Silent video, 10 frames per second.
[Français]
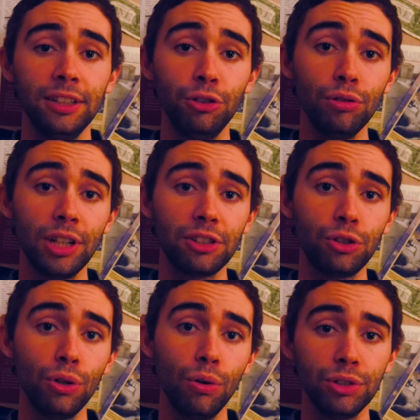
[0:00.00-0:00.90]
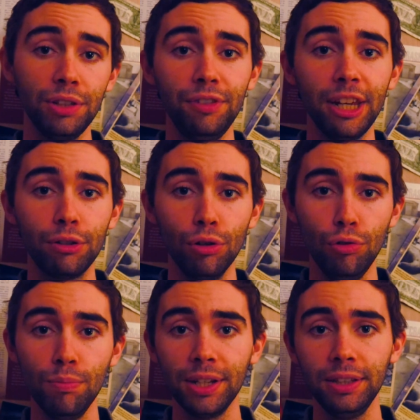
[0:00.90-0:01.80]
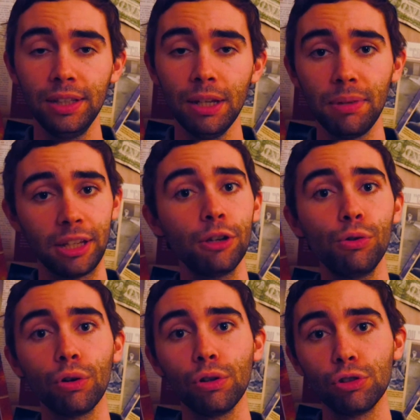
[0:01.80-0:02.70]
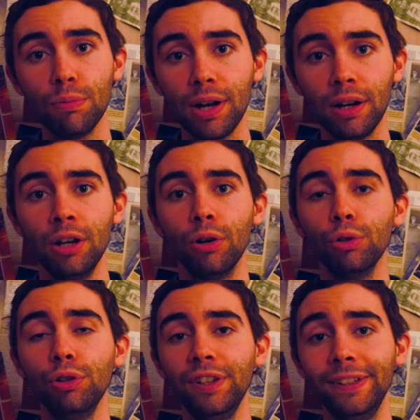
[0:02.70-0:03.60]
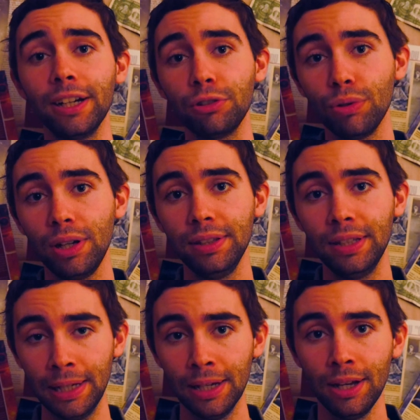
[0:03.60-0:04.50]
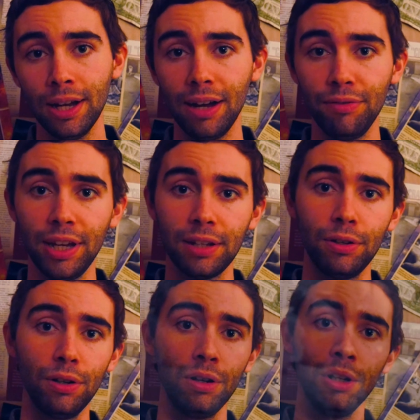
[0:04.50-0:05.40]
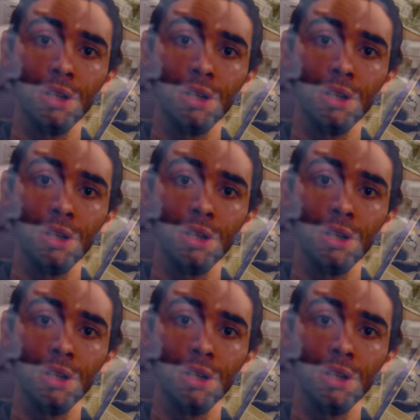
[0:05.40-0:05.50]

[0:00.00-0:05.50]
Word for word: c'est une question aussi vieille que l'humanité, mais qui curieusement redevient d'actualité avec euh,